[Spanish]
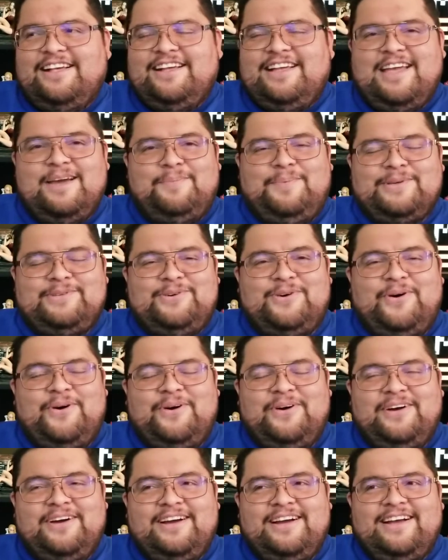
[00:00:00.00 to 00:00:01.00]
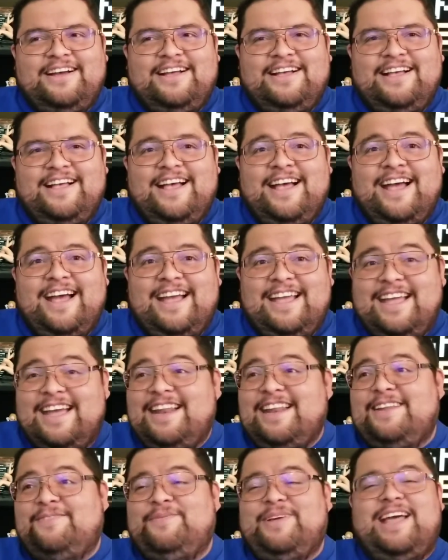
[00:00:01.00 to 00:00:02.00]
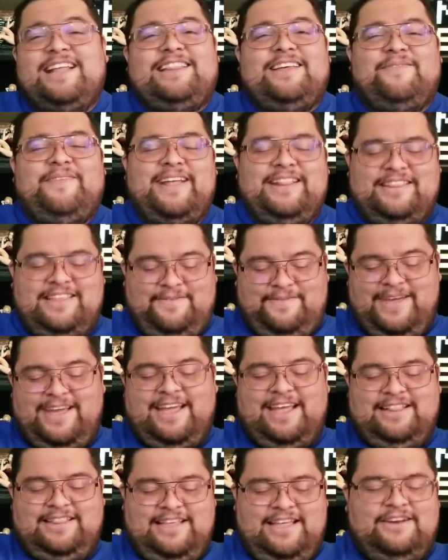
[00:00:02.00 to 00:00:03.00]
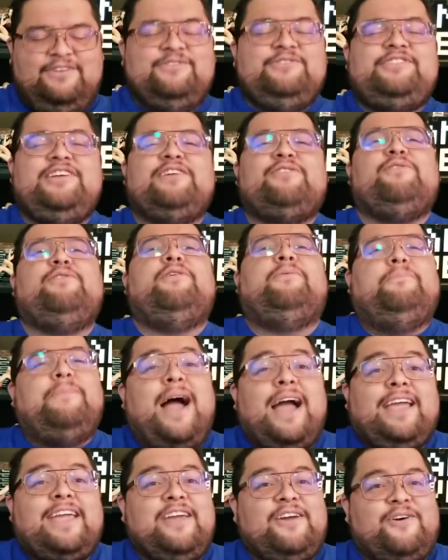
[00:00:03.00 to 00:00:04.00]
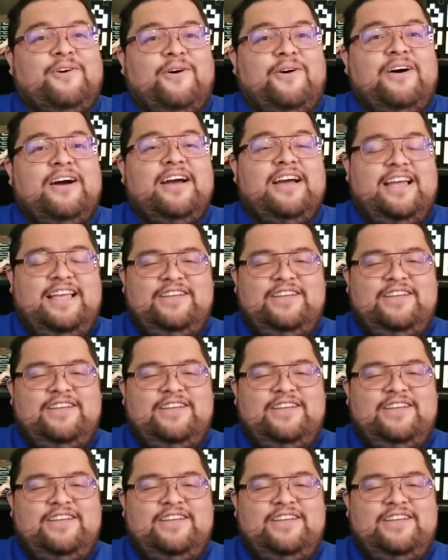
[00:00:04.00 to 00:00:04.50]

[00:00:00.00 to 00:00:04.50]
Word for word: ¿Qué pasó? Y él inmediatamente ve que tiene un círculo mágico